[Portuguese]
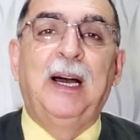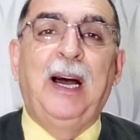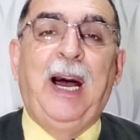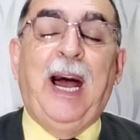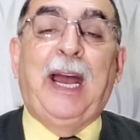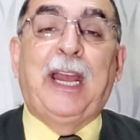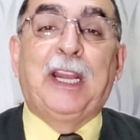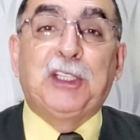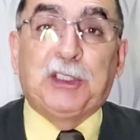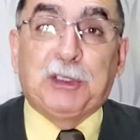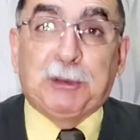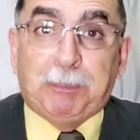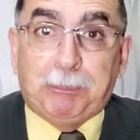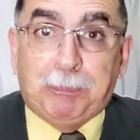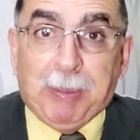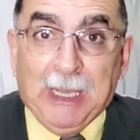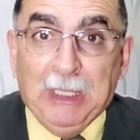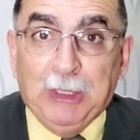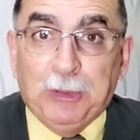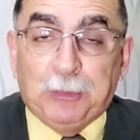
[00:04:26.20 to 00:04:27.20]
a
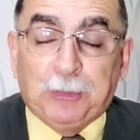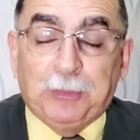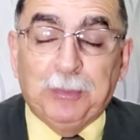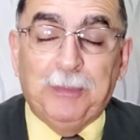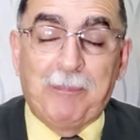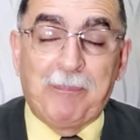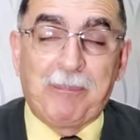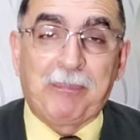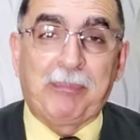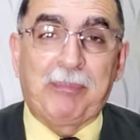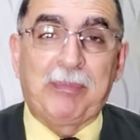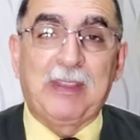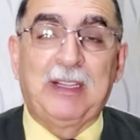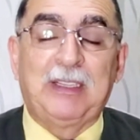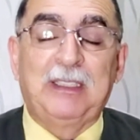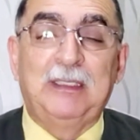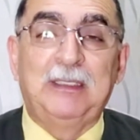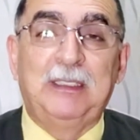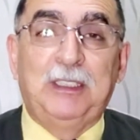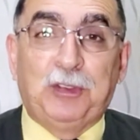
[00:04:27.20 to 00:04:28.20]
respeito
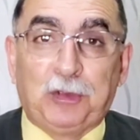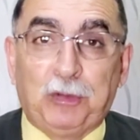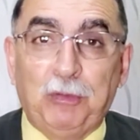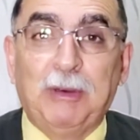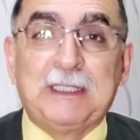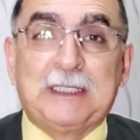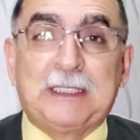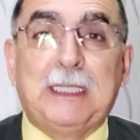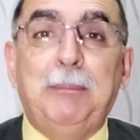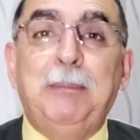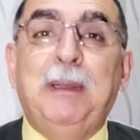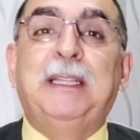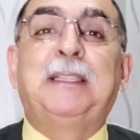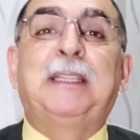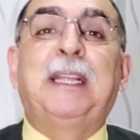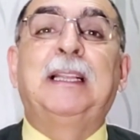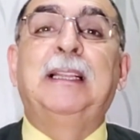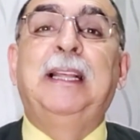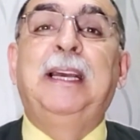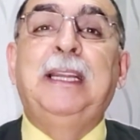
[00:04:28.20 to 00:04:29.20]
de sua
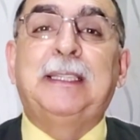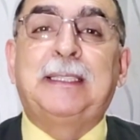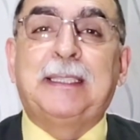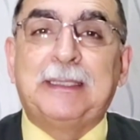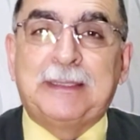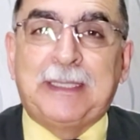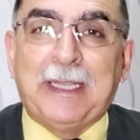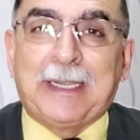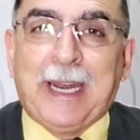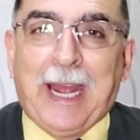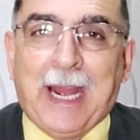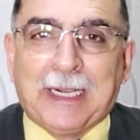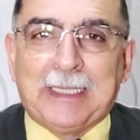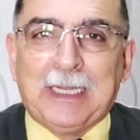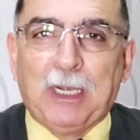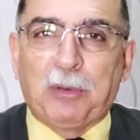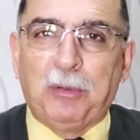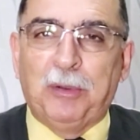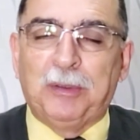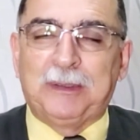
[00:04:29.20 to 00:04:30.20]
semente eleita terá
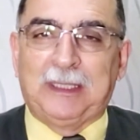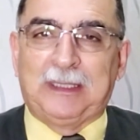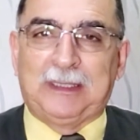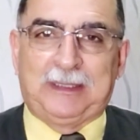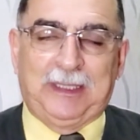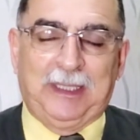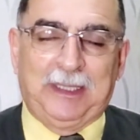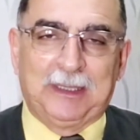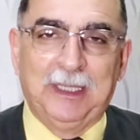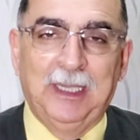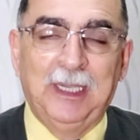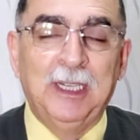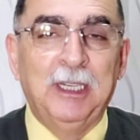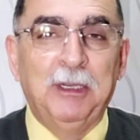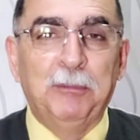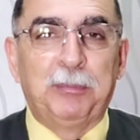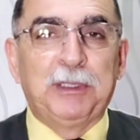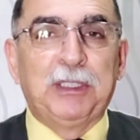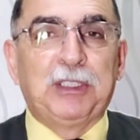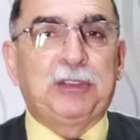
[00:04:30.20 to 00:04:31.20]
que acontecer.
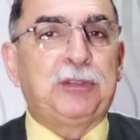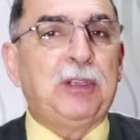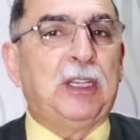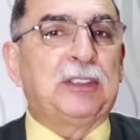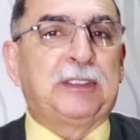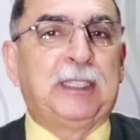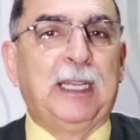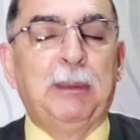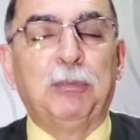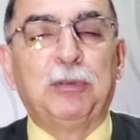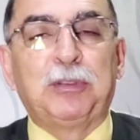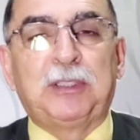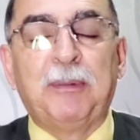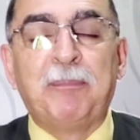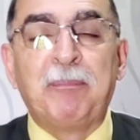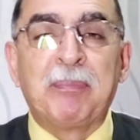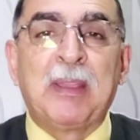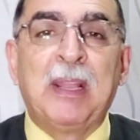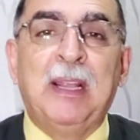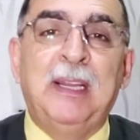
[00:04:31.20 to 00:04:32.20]
Por isso nós temos
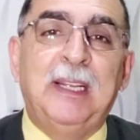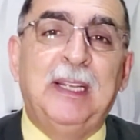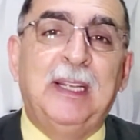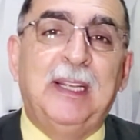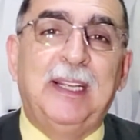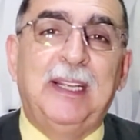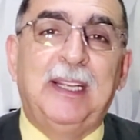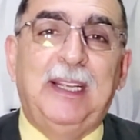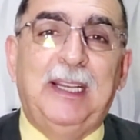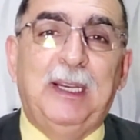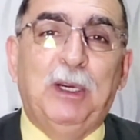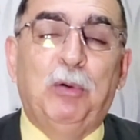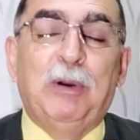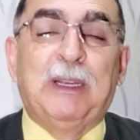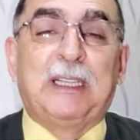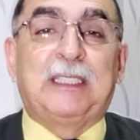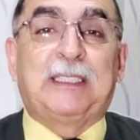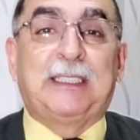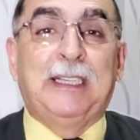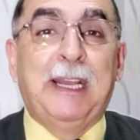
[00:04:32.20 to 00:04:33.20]
é, o
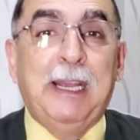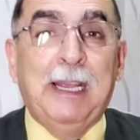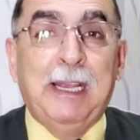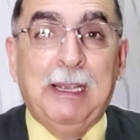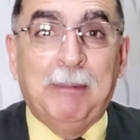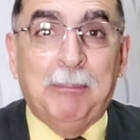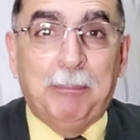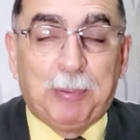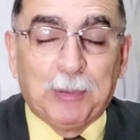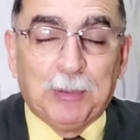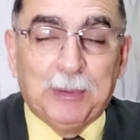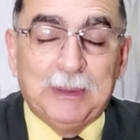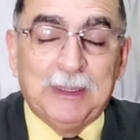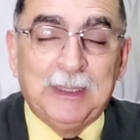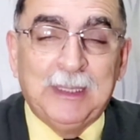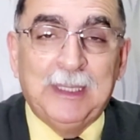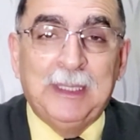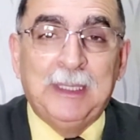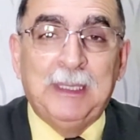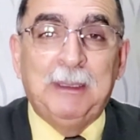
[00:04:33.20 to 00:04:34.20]
exemplo
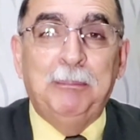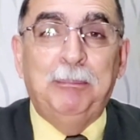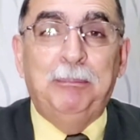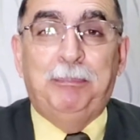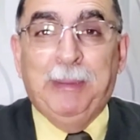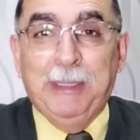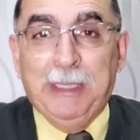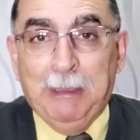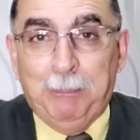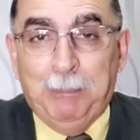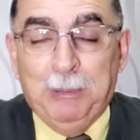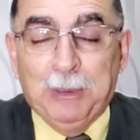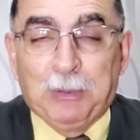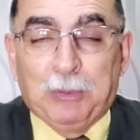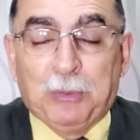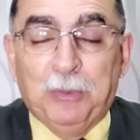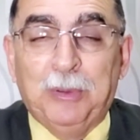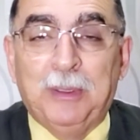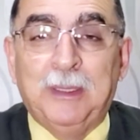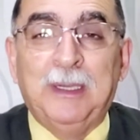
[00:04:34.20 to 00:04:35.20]

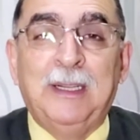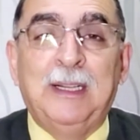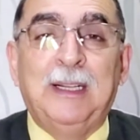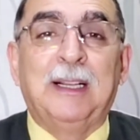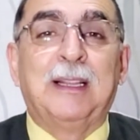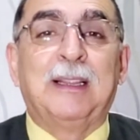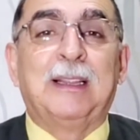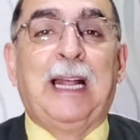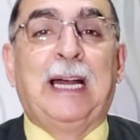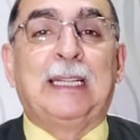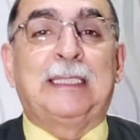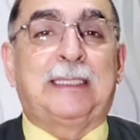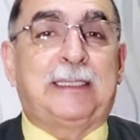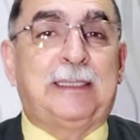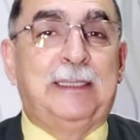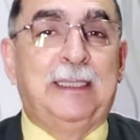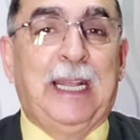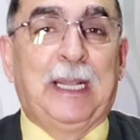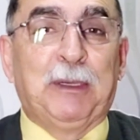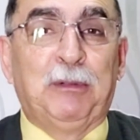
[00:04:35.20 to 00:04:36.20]
bíblico lá,
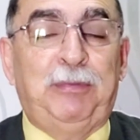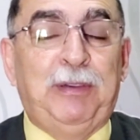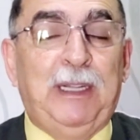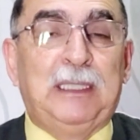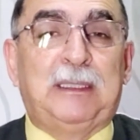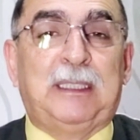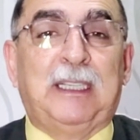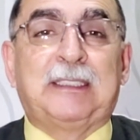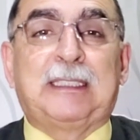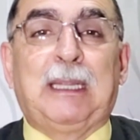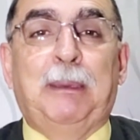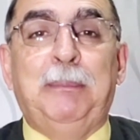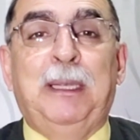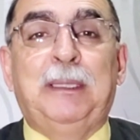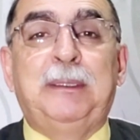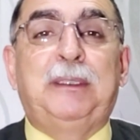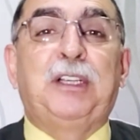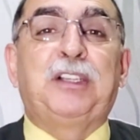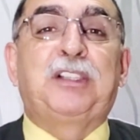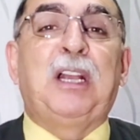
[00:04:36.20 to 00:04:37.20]
lá no Velho
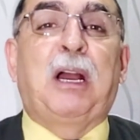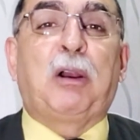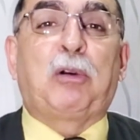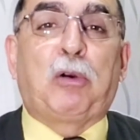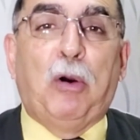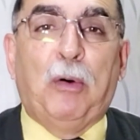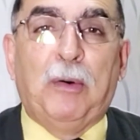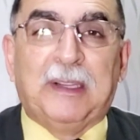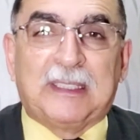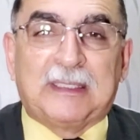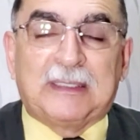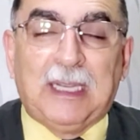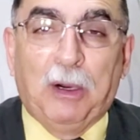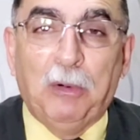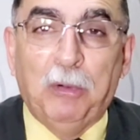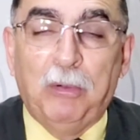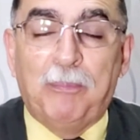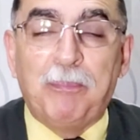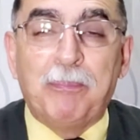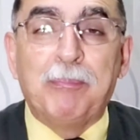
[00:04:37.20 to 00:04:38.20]
Testamento de Jacó e
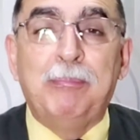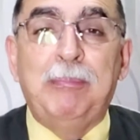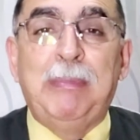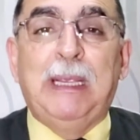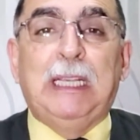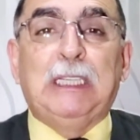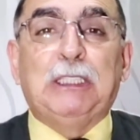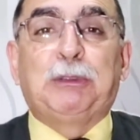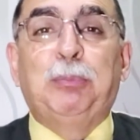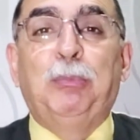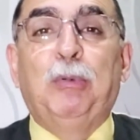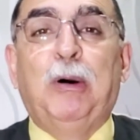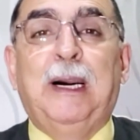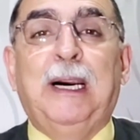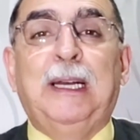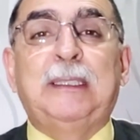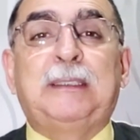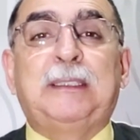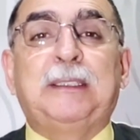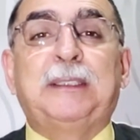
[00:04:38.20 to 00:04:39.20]
Esaú, mesmo
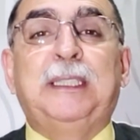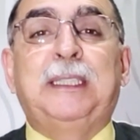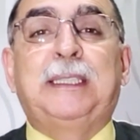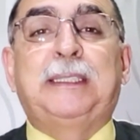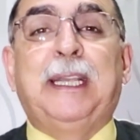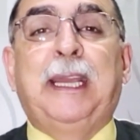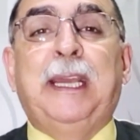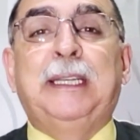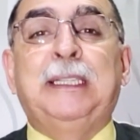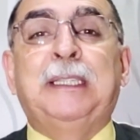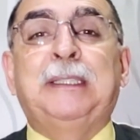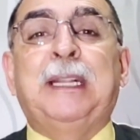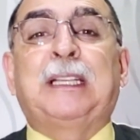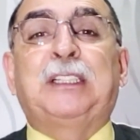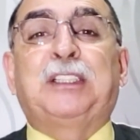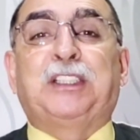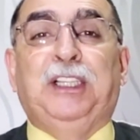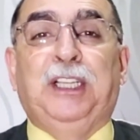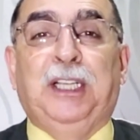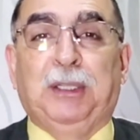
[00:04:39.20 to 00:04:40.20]
antes de terem
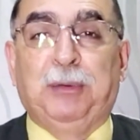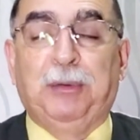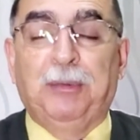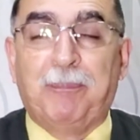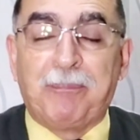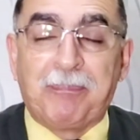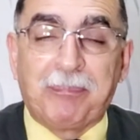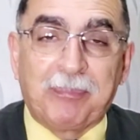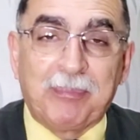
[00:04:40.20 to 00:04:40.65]
nascido.